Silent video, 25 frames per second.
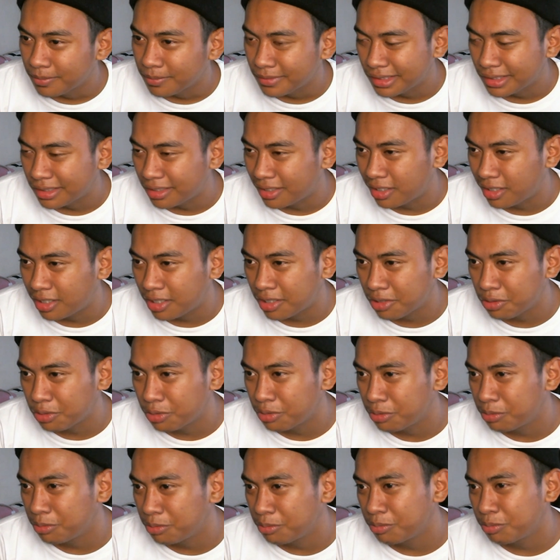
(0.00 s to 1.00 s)
uh,
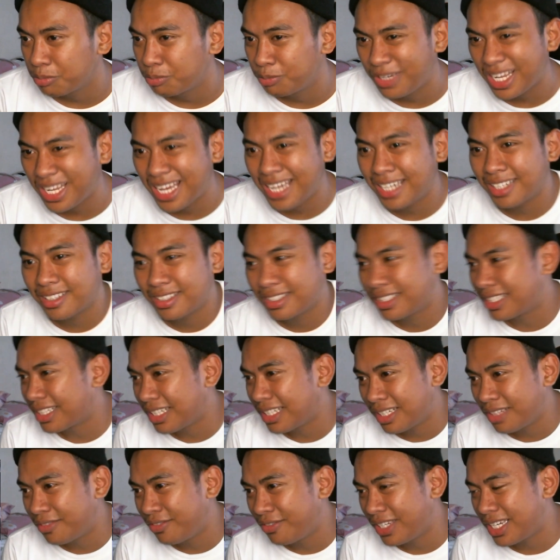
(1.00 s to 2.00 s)
kung vlog
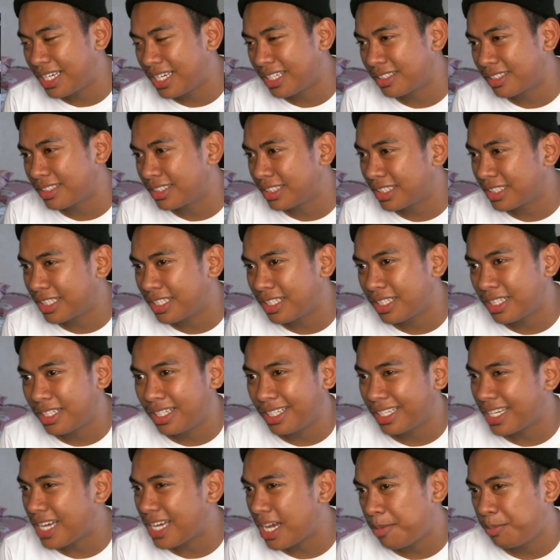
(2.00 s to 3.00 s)
ka, vlogger ka,
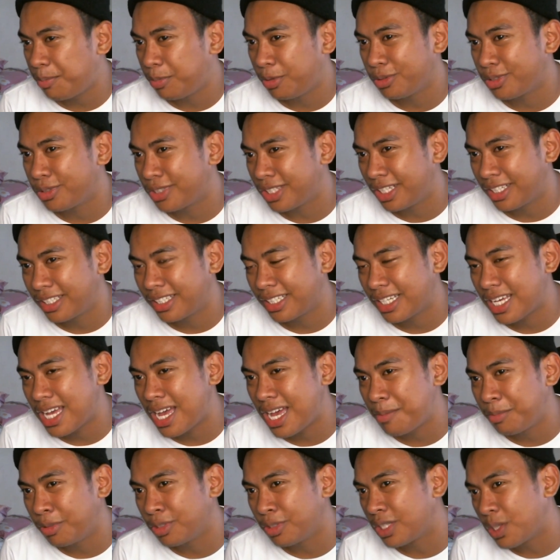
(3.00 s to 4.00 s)
like upload ka lang
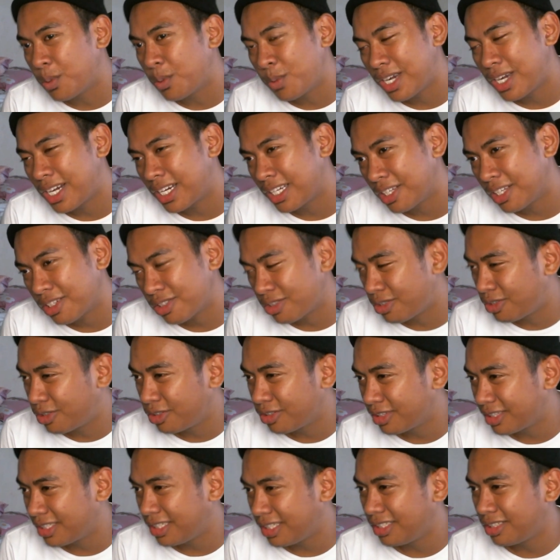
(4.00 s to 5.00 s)
upload, gawa ka ng
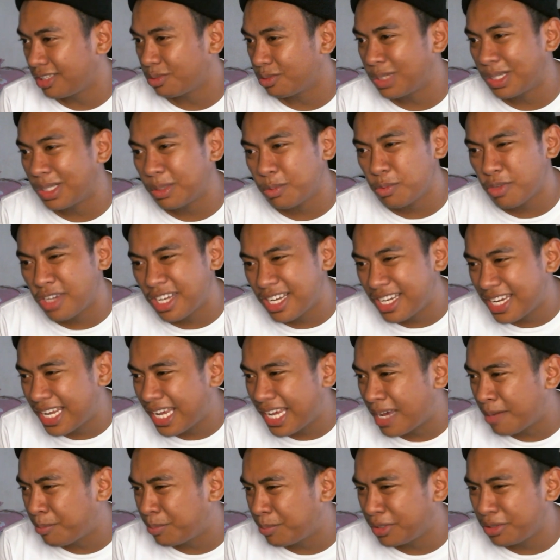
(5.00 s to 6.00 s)
content. Huwag mo
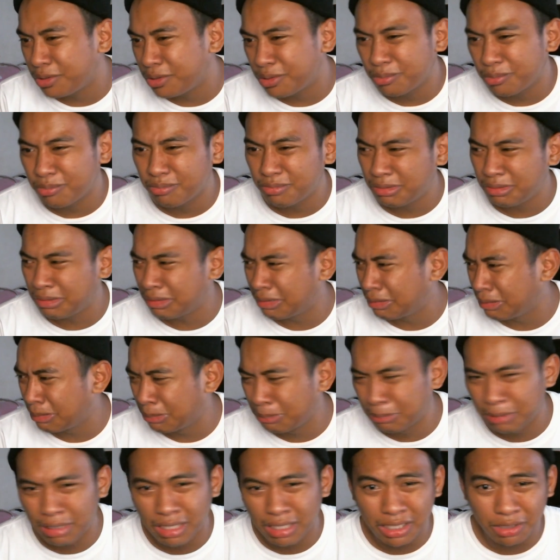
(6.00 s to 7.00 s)
hanapin yung,
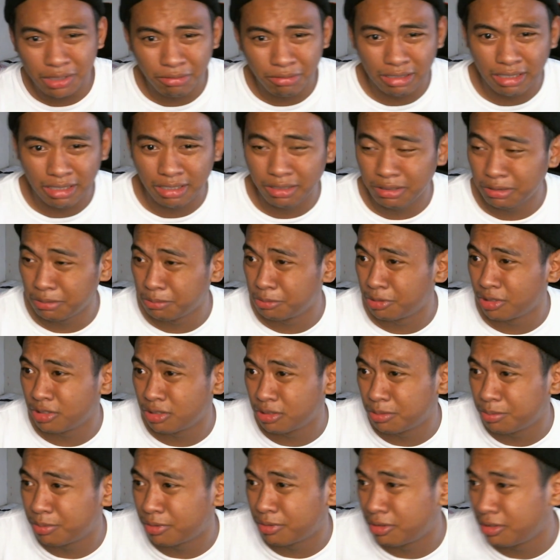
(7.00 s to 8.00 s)
oh, bakit wala kang
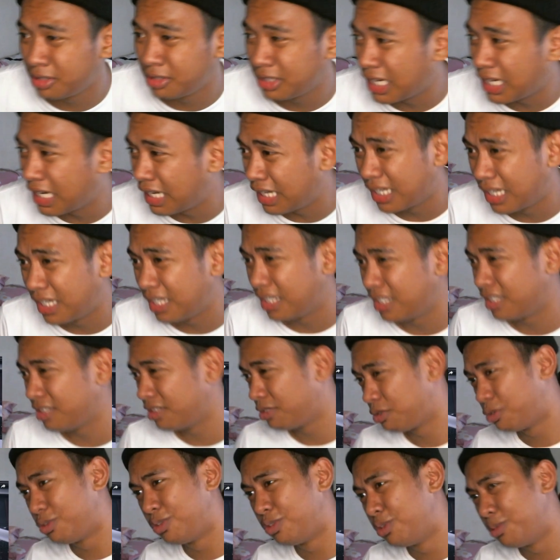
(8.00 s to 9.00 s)
sumusuporta?
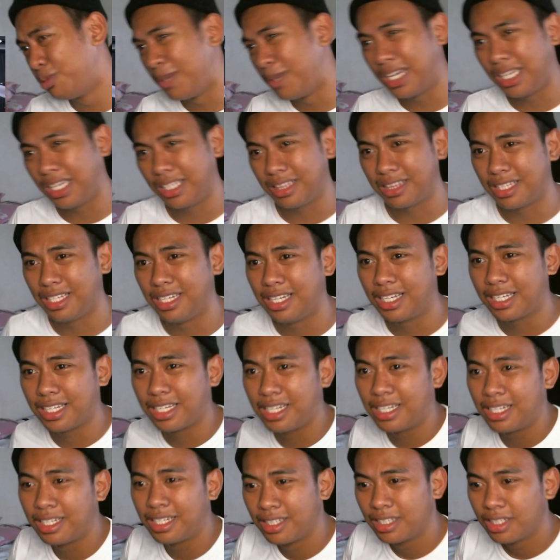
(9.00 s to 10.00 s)
Umay
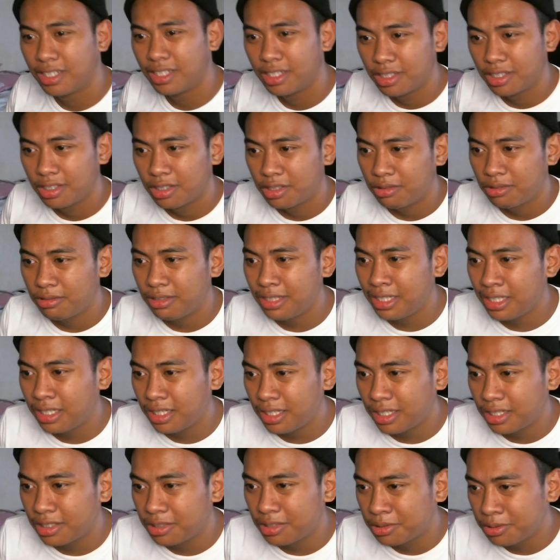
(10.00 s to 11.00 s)
talaga.
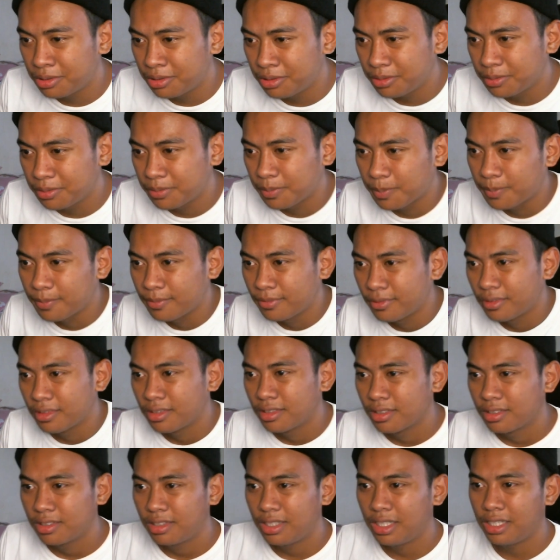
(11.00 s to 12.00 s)
Walang ganun.
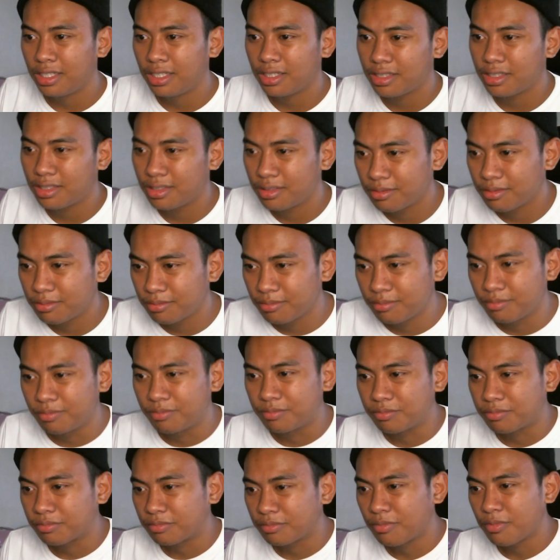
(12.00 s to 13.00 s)
Like,
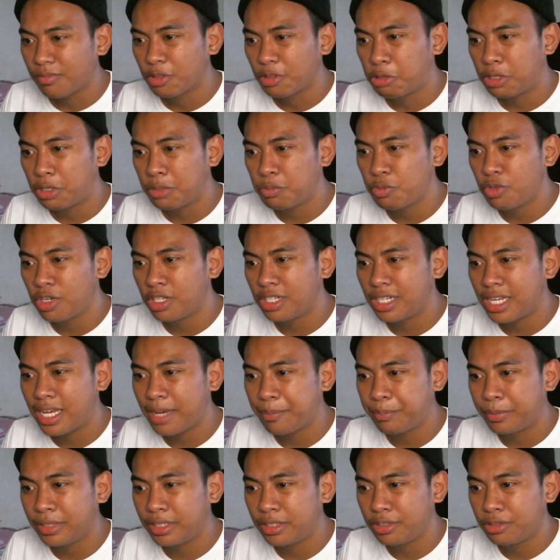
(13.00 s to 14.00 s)
huwag mo
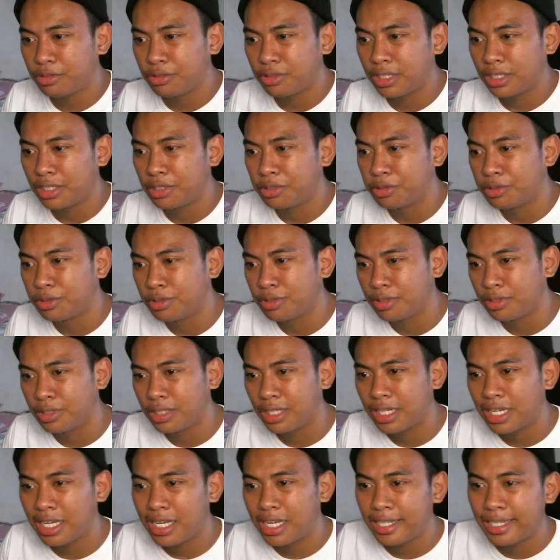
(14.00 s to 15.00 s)
hanapin yung ganun.
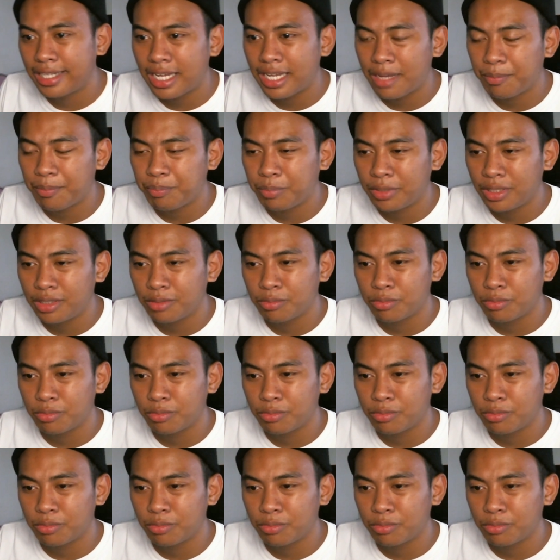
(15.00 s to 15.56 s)
Ang hanapin